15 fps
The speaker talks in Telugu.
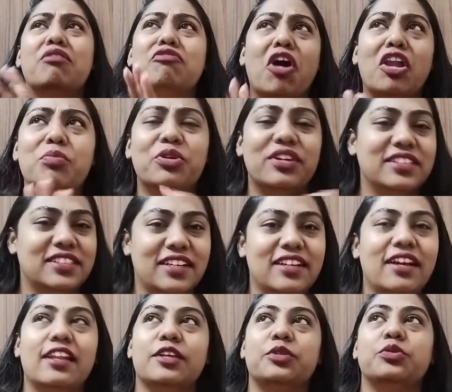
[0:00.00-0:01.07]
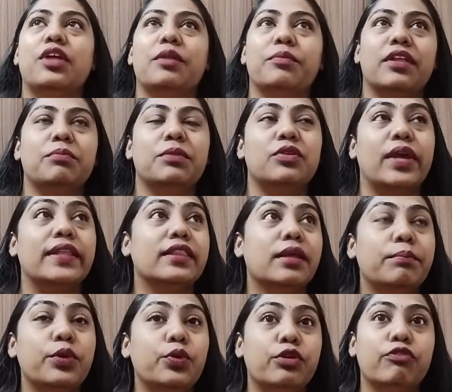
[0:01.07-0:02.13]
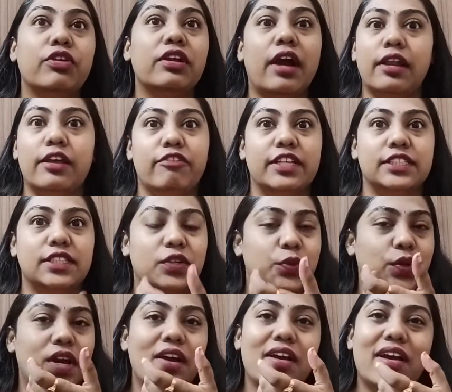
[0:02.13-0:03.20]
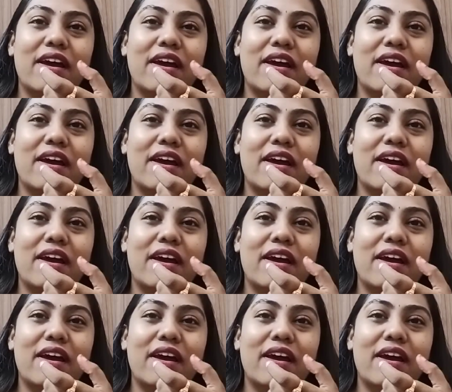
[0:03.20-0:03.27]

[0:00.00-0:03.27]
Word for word: వాల్ పుట్టి సరిగ్గా లేదు దానిపైన మీరు ఎంత బ్యూటిఫుల్ కలర్ వేసినా కూడా